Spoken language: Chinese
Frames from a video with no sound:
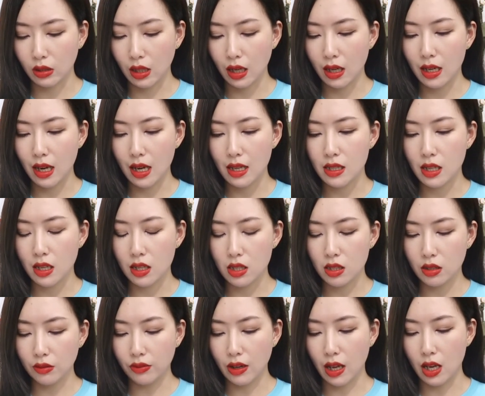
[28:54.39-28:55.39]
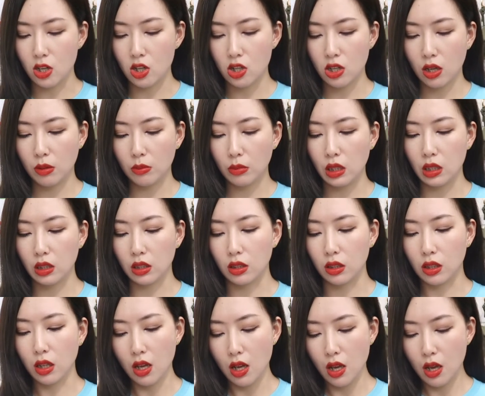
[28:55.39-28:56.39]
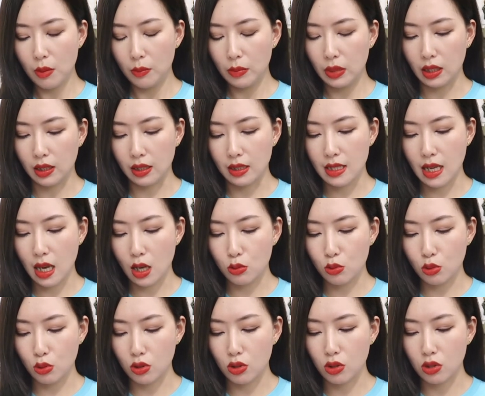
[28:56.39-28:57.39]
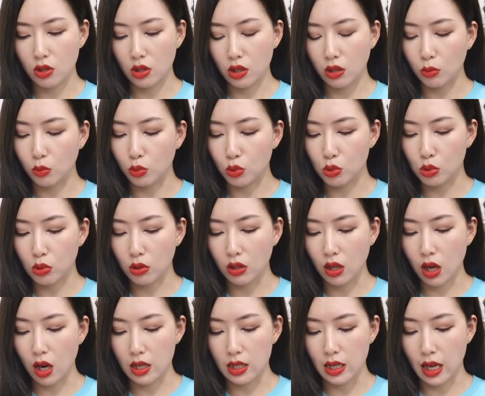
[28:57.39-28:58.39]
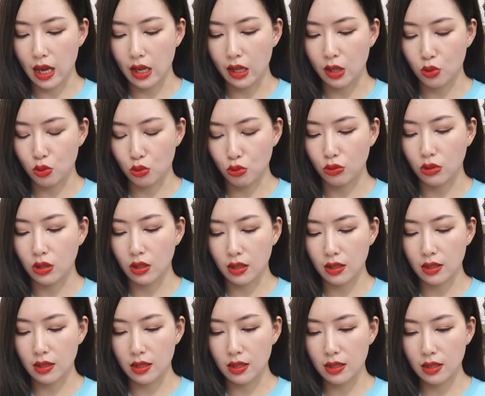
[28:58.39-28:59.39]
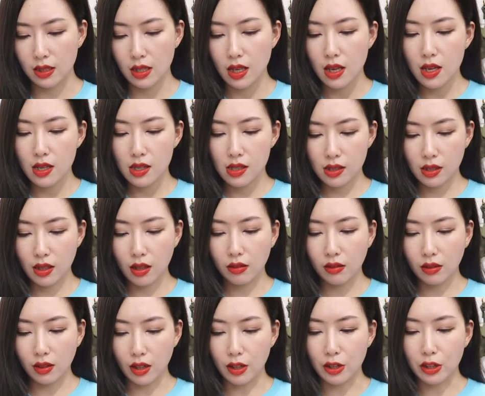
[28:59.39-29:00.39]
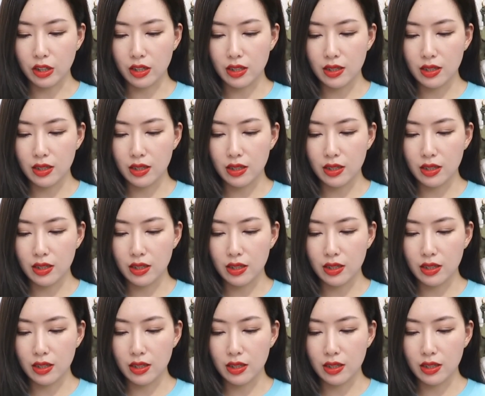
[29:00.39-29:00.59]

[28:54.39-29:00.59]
但是它在丝芙兰上面的评价确实是很不错的，而且它也属于一个 skincare 的